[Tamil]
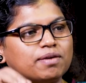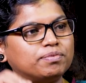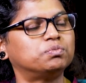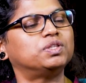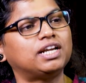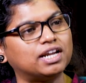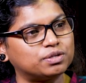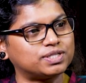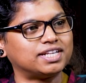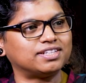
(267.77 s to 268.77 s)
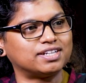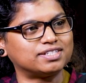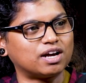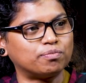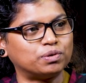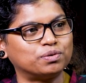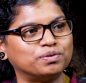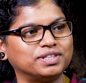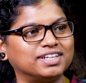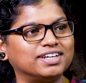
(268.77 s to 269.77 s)
சாப்பிடும்போது எல்லோரும் சேர்ந்து தான்
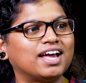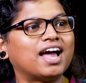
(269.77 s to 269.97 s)
சாப்பிடுவோம் வந்து